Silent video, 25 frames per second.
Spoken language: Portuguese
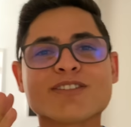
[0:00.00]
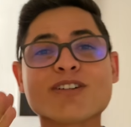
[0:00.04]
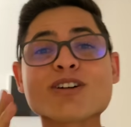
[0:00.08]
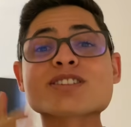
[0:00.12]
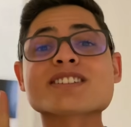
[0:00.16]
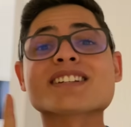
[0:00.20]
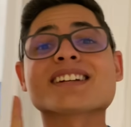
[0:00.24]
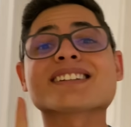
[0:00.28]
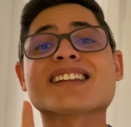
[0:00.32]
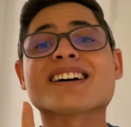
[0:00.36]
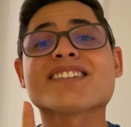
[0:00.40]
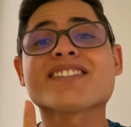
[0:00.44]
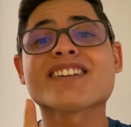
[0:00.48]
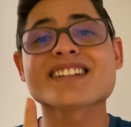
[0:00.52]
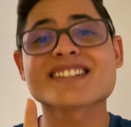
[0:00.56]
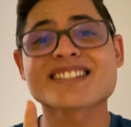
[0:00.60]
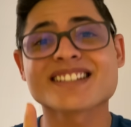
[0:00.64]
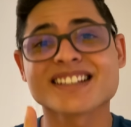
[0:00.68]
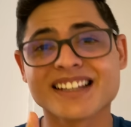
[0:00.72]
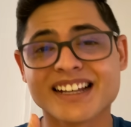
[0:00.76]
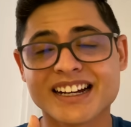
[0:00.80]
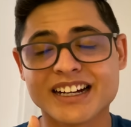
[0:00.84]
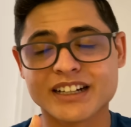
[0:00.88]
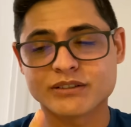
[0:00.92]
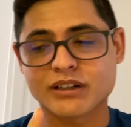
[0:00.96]
você tá
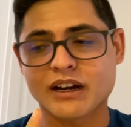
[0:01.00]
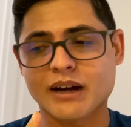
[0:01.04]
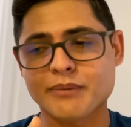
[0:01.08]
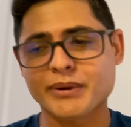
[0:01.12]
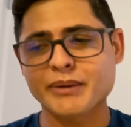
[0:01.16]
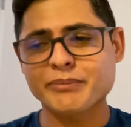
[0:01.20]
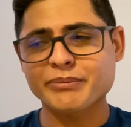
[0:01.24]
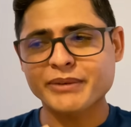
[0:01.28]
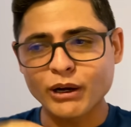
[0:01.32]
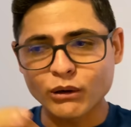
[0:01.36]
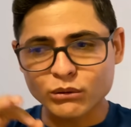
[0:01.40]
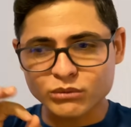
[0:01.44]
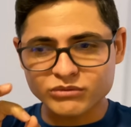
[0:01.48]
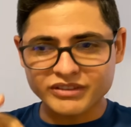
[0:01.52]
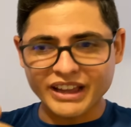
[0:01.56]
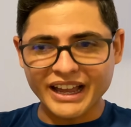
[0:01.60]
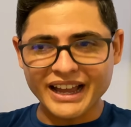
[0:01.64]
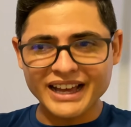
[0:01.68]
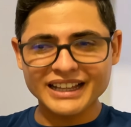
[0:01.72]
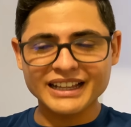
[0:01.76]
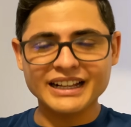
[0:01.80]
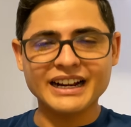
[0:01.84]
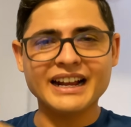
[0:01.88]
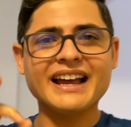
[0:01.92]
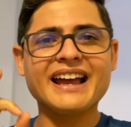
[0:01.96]
vacilando, rapaz, porque o
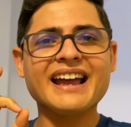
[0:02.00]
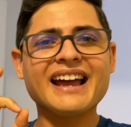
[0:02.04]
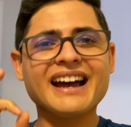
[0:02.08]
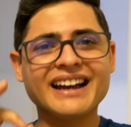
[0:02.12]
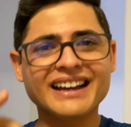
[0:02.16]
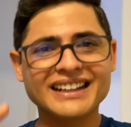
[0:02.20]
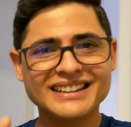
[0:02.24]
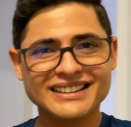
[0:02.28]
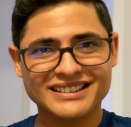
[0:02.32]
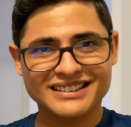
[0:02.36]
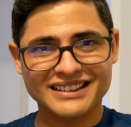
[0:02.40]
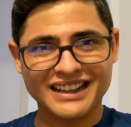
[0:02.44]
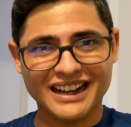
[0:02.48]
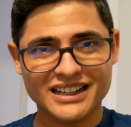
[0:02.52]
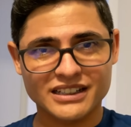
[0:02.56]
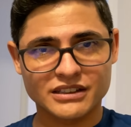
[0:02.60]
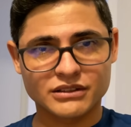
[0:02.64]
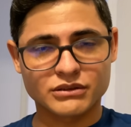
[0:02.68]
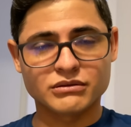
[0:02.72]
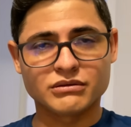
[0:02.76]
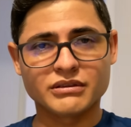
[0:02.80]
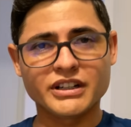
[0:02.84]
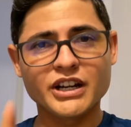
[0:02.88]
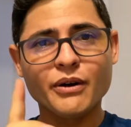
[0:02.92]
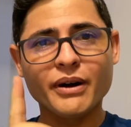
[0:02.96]
Telegram é
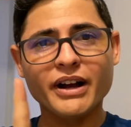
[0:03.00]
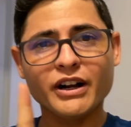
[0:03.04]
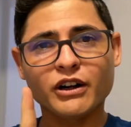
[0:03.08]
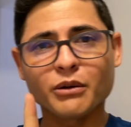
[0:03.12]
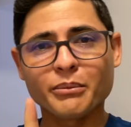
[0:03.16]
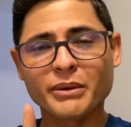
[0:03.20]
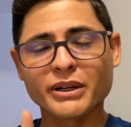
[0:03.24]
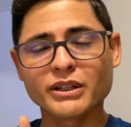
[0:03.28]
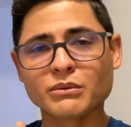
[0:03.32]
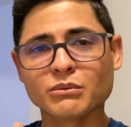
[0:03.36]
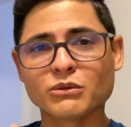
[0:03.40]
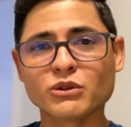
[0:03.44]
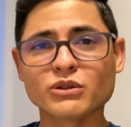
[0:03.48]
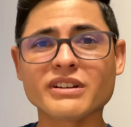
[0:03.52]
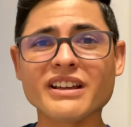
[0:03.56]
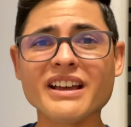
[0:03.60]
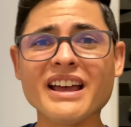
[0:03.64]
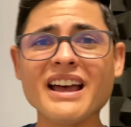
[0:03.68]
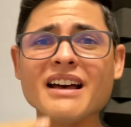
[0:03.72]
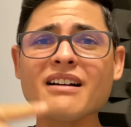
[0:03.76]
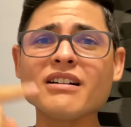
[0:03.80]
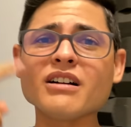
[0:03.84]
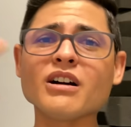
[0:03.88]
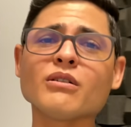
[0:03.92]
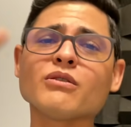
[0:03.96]
arretado. Eu recomendo muito.
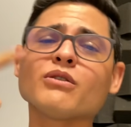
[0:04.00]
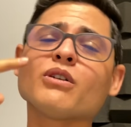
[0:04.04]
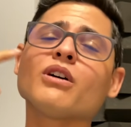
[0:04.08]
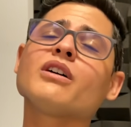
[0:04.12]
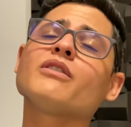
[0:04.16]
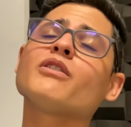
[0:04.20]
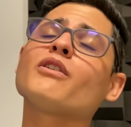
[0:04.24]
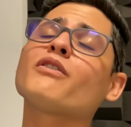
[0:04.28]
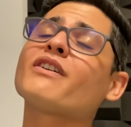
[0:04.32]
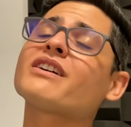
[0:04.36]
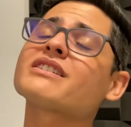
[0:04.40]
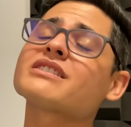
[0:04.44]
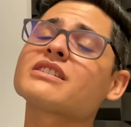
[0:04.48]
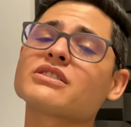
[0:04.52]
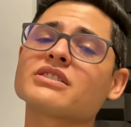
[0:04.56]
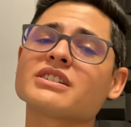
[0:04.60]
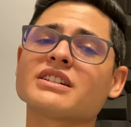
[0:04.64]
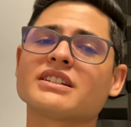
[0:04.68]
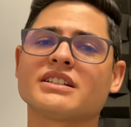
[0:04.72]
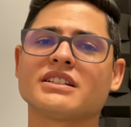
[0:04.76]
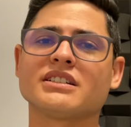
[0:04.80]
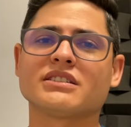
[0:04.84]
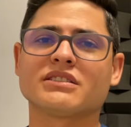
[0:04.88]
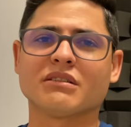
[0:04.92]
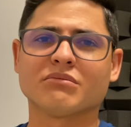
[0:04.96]
Eu, eu, eu vou fazer o
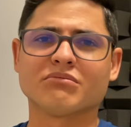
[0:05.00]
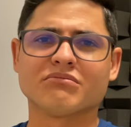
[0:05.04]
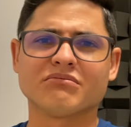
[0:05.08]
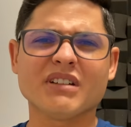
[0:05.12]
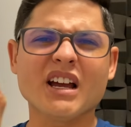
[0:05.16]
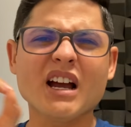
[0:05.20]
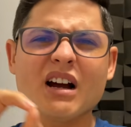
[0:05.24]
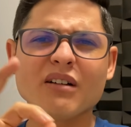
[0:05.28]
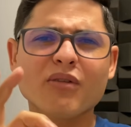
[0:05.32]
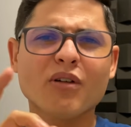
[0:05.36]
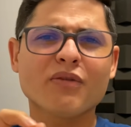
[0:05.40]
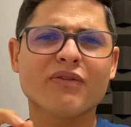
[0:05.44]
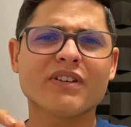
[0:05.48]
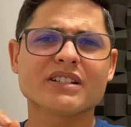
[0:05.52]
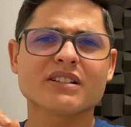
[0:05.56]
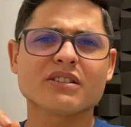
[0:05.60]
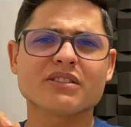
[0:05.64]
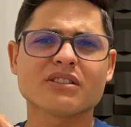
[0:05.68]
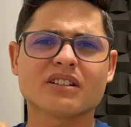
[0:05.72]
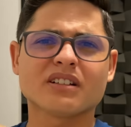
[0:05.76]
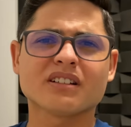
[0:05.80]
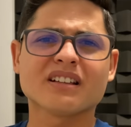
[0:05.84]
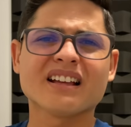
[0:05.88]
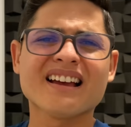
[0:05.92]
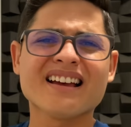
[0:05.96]
seguinte, eu vou fazer o
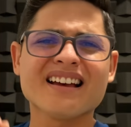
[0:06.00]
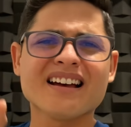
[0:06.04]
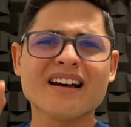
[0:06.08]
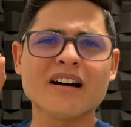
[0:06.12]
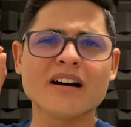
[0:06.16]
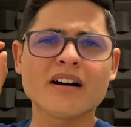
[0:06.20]
seguinte.